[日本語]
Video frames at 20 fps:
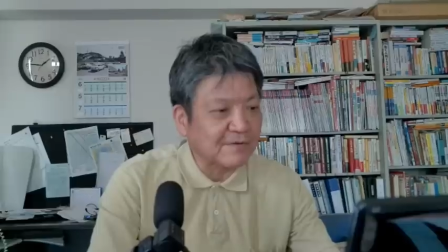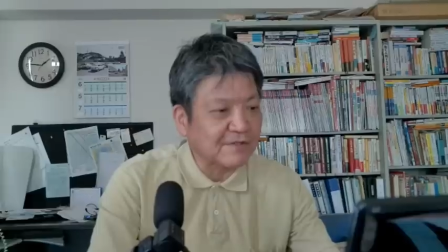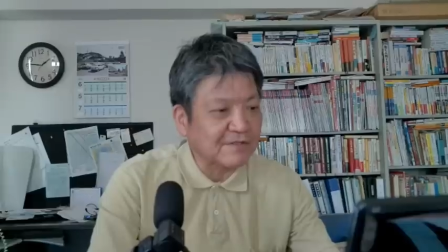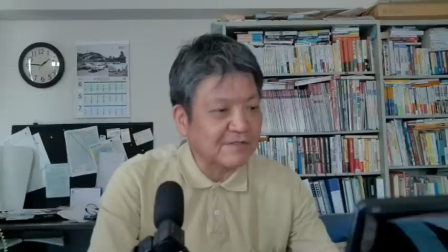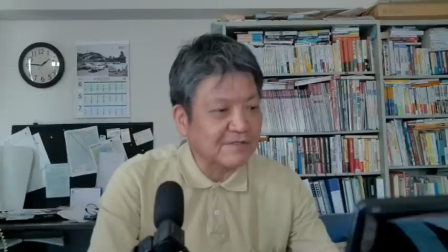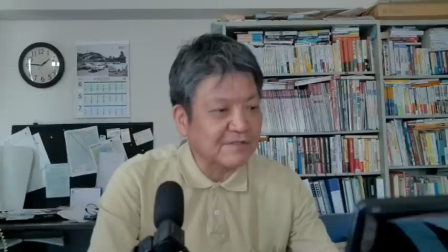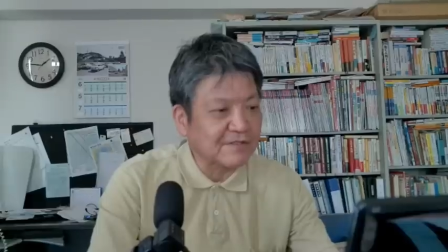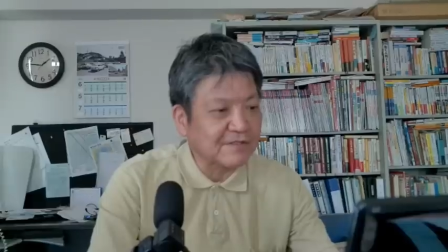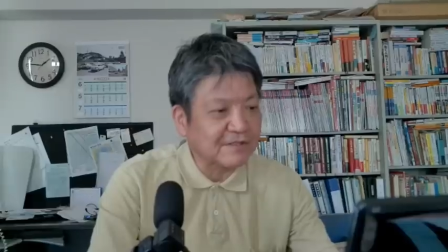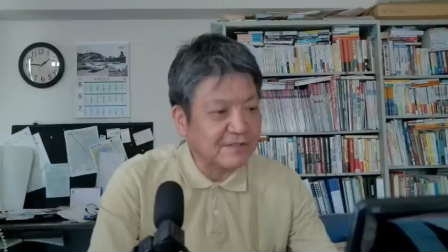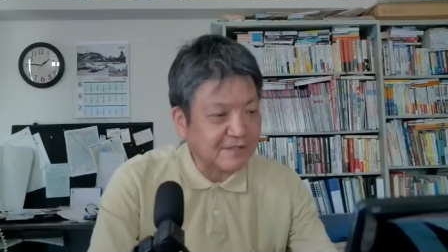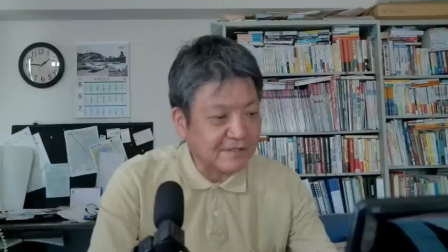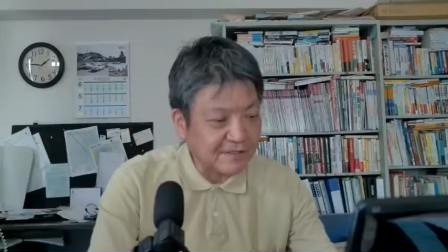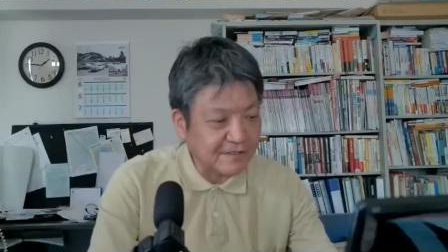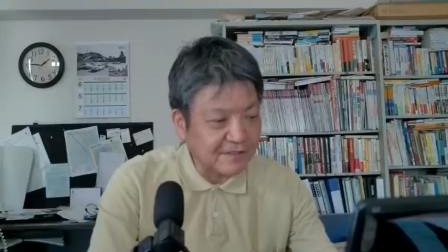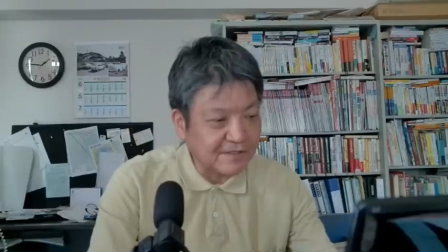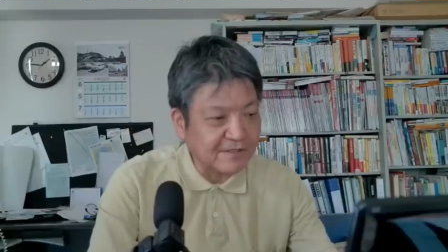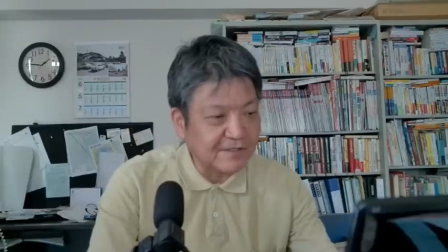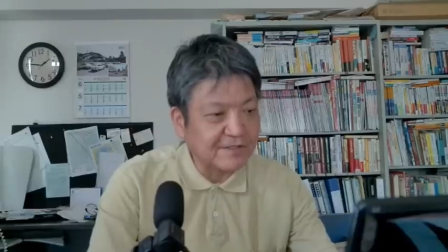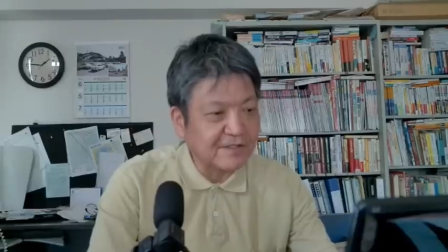げます。別
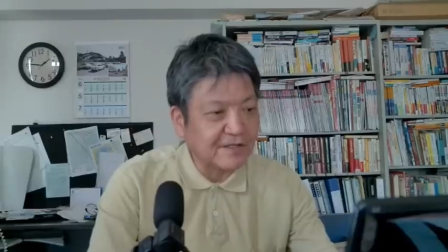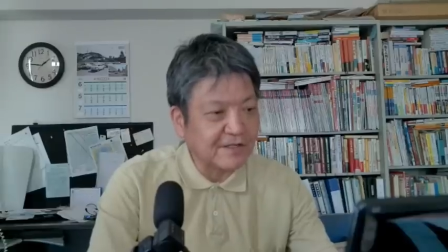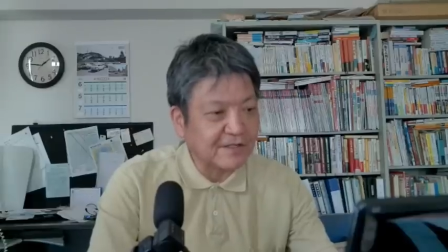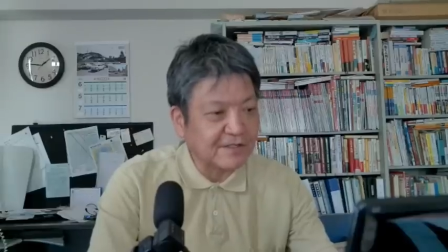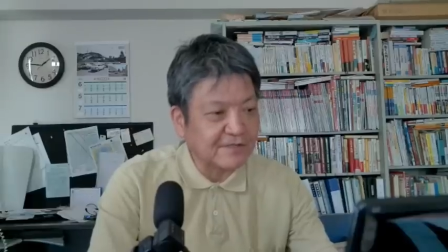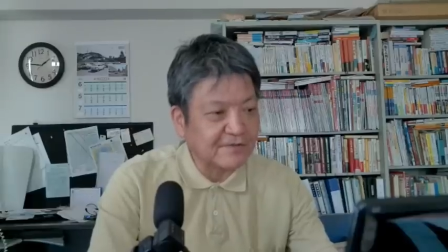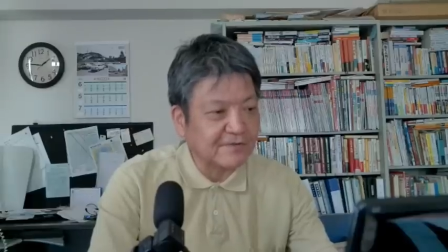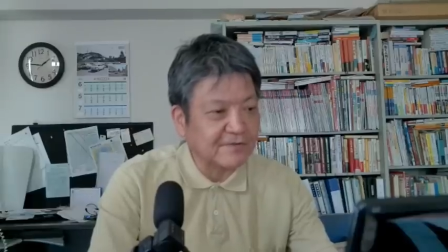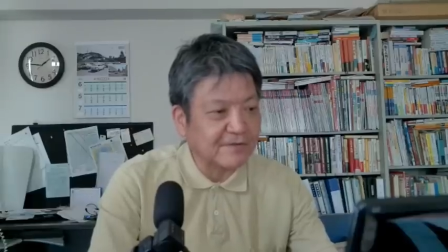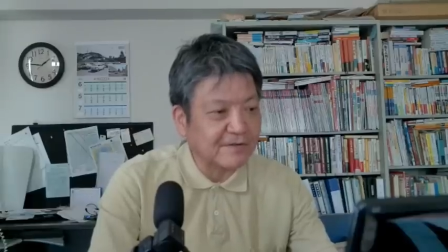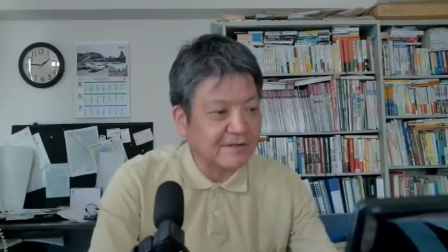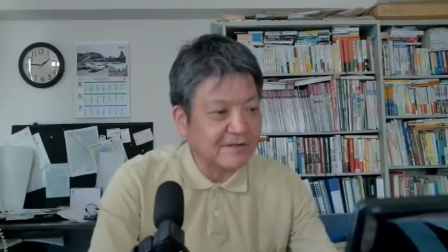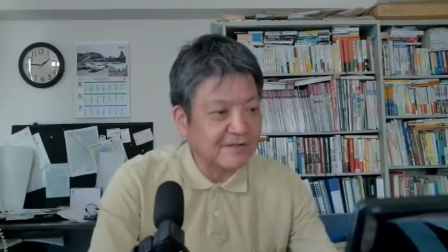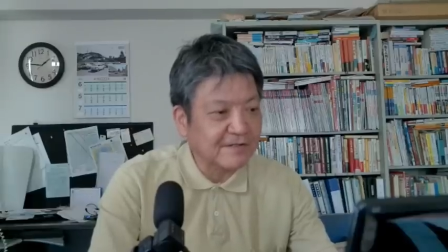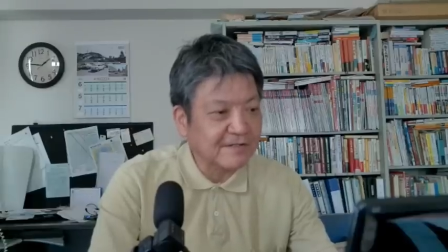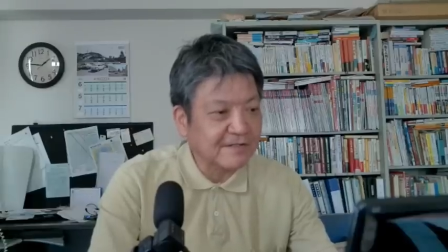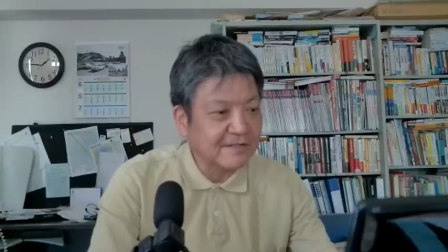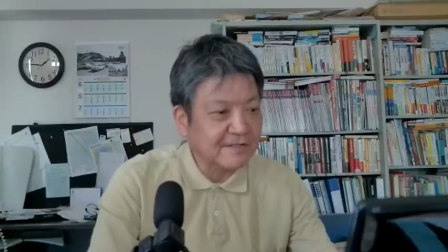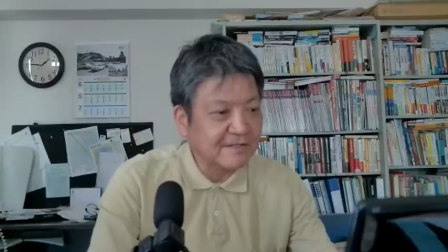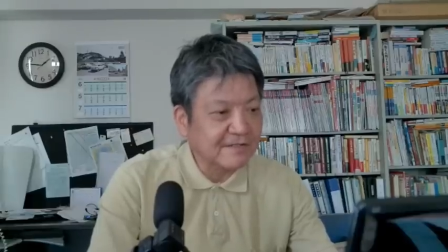にいいじゃないですか、それ
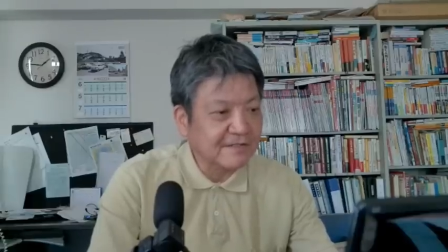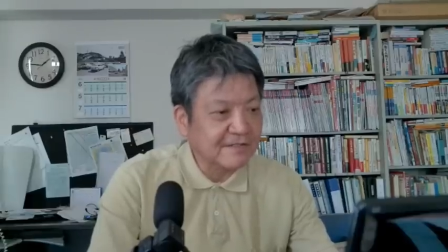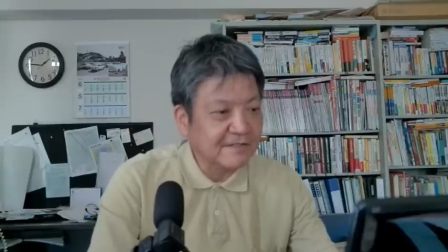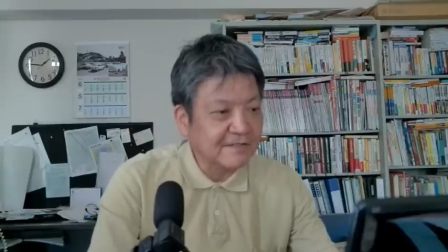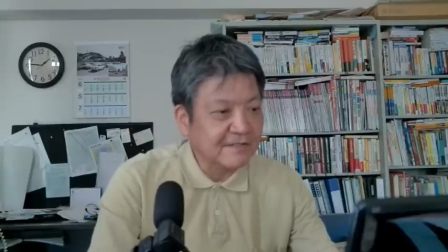は。